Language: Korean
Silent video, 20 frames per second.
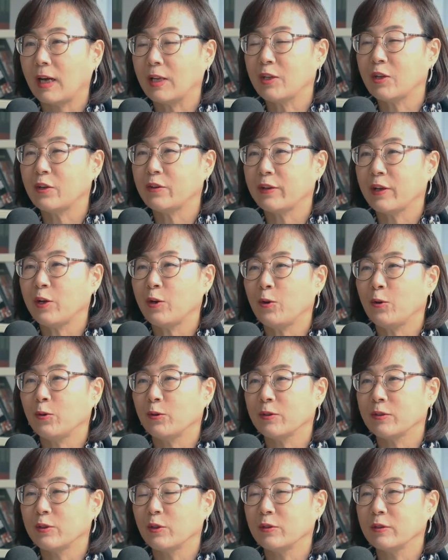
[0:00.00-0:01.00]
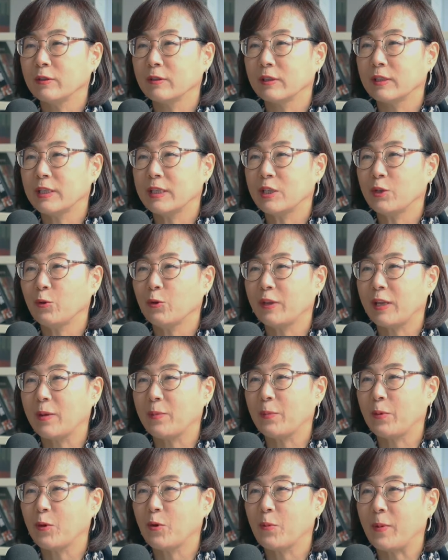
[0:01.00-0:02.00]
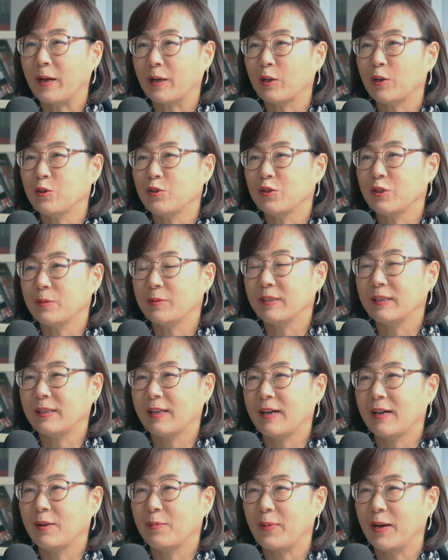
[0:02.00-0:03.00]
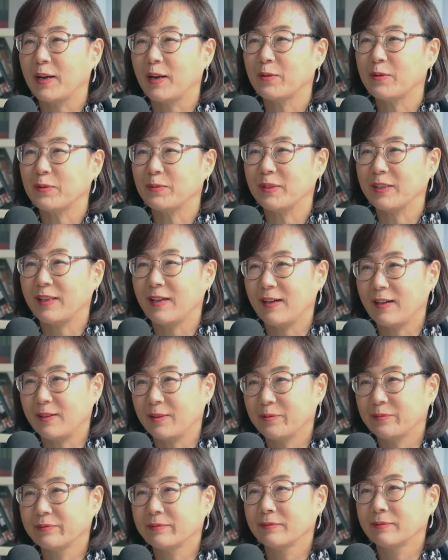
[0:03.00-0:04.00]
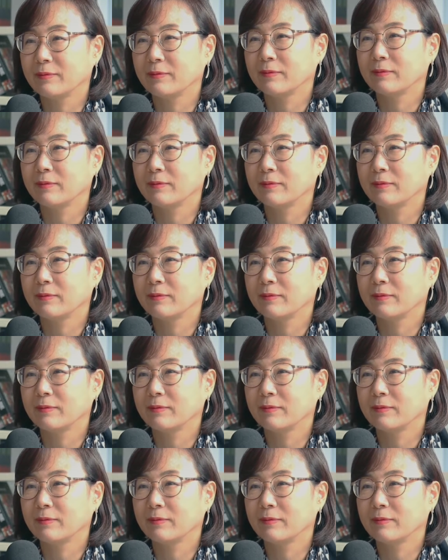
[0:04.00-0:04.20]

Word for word: 안녕하세요. 저는 시오 대표 박현주입니다. 반갑습니다.